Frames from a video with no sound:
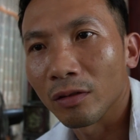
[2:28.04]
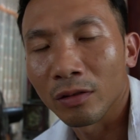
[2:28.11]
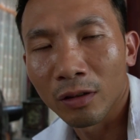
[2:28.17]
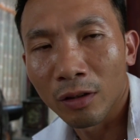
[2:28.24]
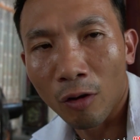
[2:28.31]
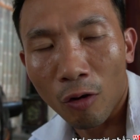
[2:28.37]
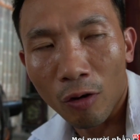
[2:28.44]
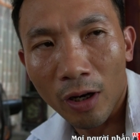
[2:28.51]

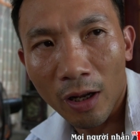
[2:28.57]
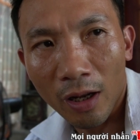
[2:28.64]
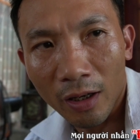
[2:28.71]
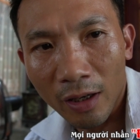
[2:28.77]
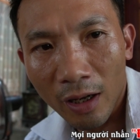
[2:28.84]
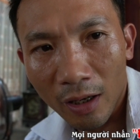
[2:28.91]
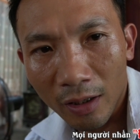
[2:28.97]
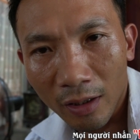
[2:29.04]
giờ họ đã
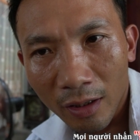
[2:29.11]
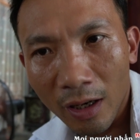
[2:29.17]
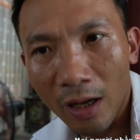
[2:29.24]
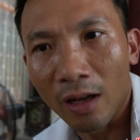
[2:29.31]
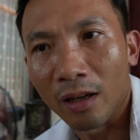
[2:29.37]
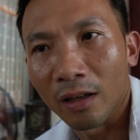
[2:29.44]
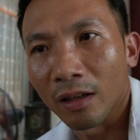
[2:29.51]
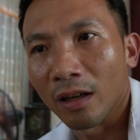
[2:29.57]
đã
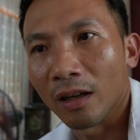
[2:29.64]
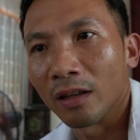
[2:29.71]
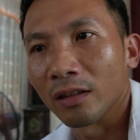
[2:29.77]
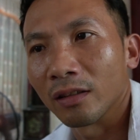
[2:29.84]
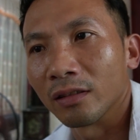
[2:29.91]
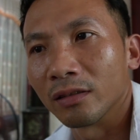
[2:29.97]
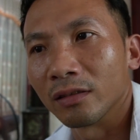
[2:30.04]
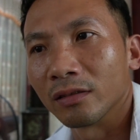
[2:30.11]
đã, đã
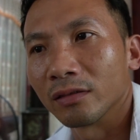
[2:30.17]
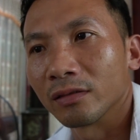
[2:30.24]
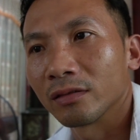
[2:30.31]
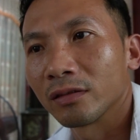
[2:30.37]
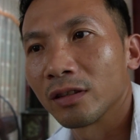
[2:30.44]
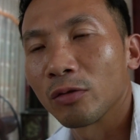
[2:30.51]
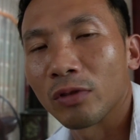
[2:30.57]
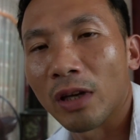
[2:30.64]

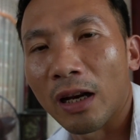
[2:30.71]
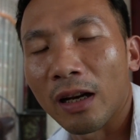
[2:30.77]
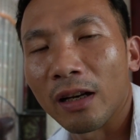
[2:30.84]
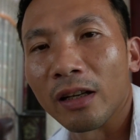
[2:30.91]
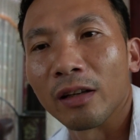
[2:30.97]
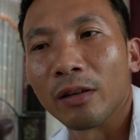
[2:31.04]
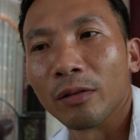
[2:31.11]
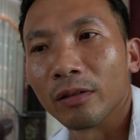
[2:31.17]
điều tra đã
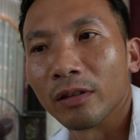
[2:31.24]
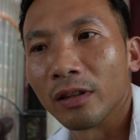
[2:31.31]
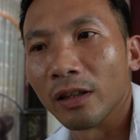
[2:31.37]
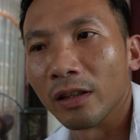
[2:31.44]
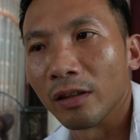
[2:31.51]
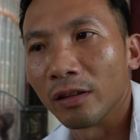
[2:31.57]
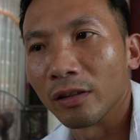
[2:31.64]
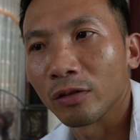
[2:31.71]
đến ờ, đến
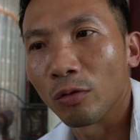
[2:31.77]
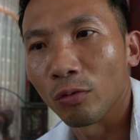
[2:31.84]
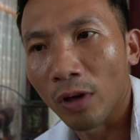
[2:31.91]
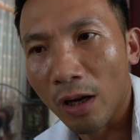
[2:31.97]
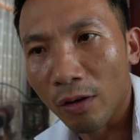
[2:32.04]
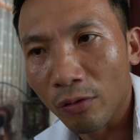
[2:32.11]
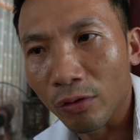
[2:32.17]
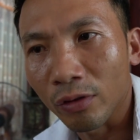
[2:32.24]
chỗ
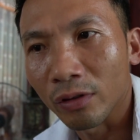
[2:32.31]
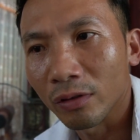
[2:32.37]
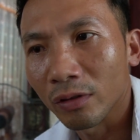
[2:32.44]
nào rồi